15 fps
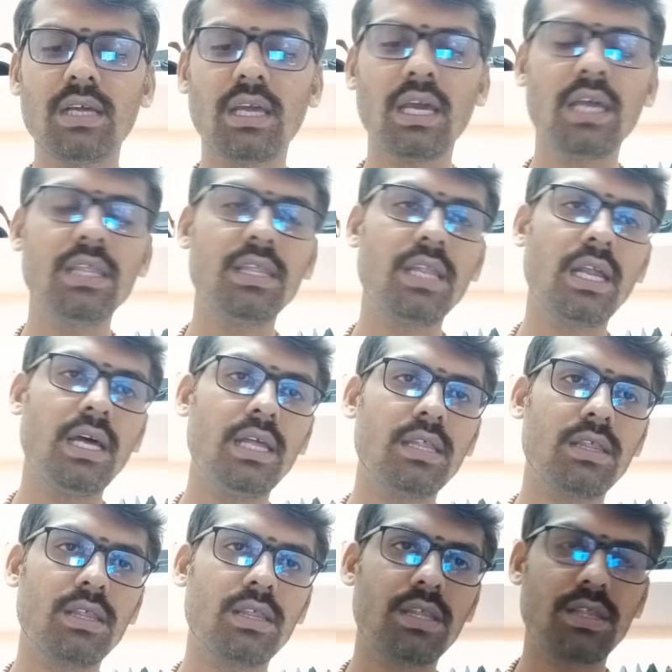கேந்திர
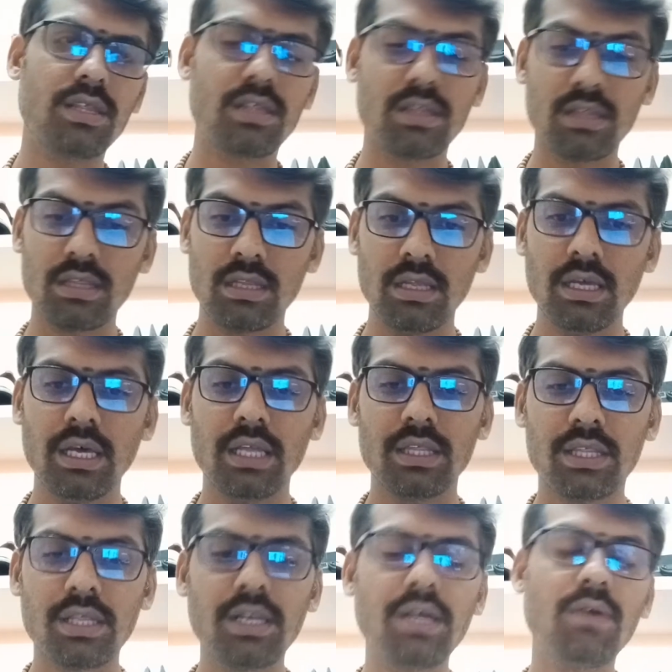
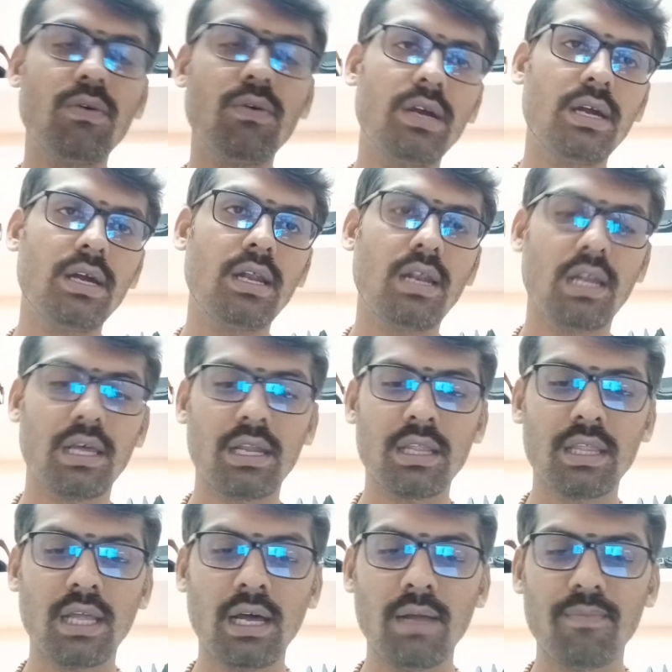திரிகோணங்களில்
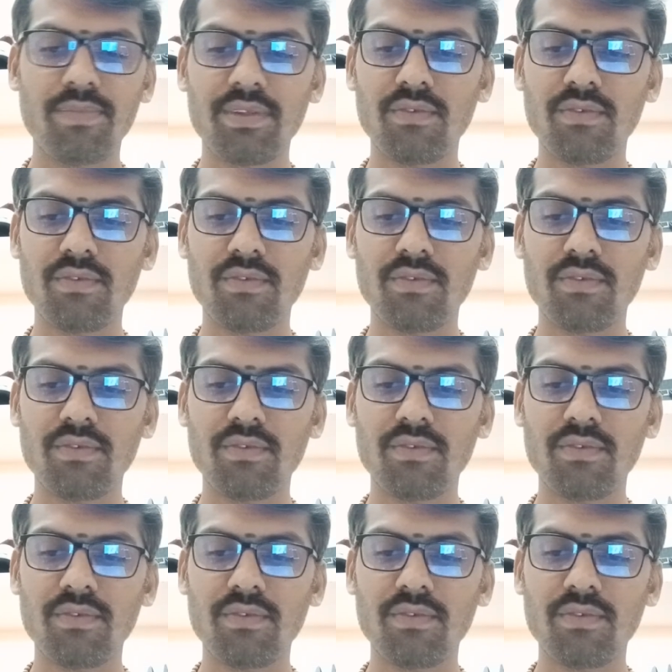இருந்தால்